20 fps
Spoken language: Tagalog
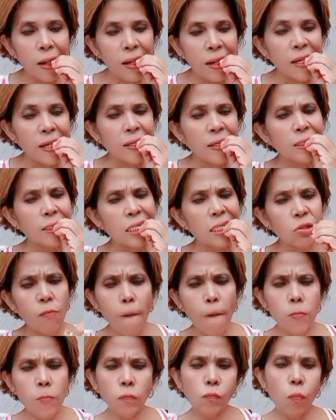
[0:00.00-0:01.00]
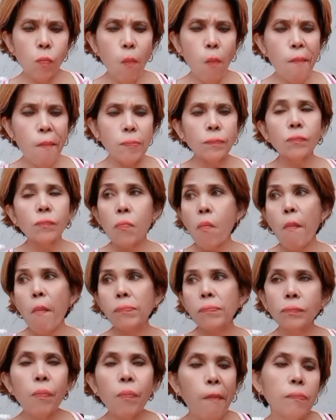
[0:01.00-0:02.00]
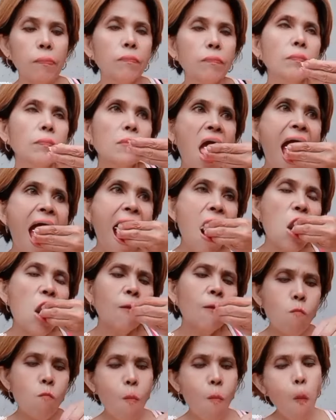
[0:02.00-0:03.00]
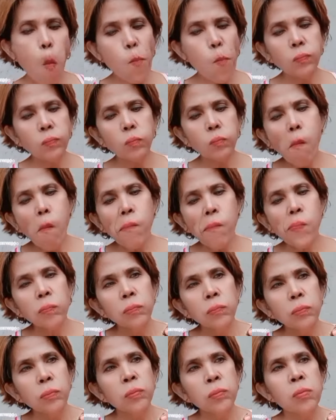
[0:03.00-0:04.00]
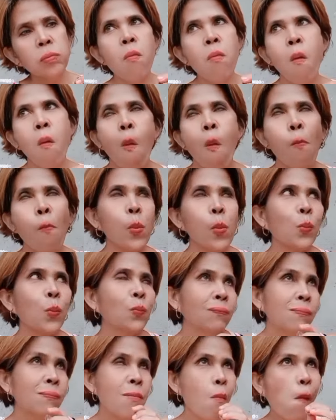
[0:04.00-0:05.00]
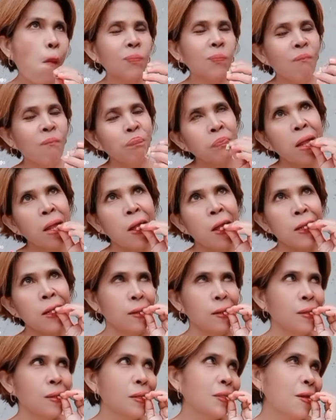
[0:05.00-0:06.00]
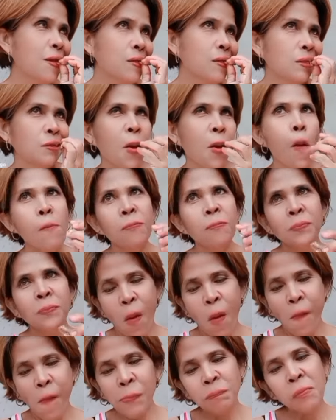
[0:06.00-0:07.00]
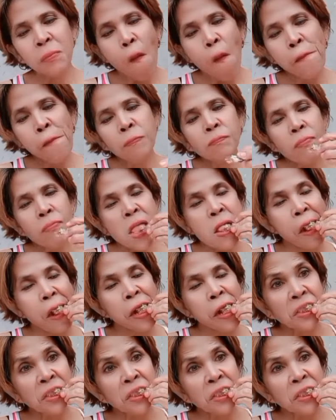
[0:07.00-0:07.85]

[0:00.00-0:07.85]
Pag ako naging asawa mo, hindi kita pakakainin ng tuyo. Mm-mm. Hanggat hindi nauubos yung asin.